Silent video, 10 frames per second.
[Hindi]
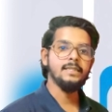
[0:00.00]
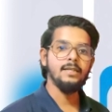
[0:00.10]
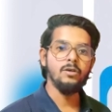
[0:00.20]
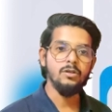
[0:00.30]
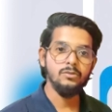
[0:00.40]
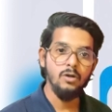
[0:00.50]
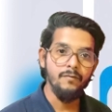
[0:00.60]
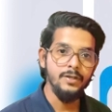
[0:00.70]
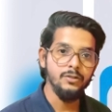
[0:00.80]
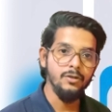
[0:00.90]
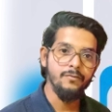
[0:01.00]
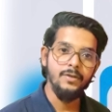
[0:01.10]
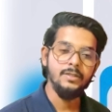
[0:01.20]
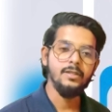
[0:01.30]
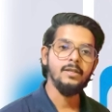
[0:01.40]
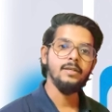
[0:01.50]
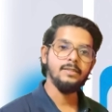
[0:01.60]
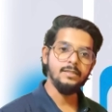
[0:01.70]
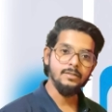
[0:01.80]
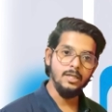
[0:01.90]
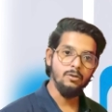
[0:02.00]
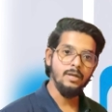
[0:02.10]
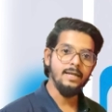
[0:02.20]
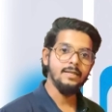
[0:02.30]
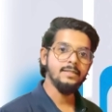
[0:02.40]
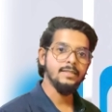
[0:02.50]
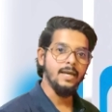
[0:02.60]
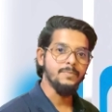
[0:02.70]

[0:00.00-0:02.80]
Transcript: स्किन और सॉफ्ट टिश्यू इन्फेक्शन जैसे सेलोलाइटिस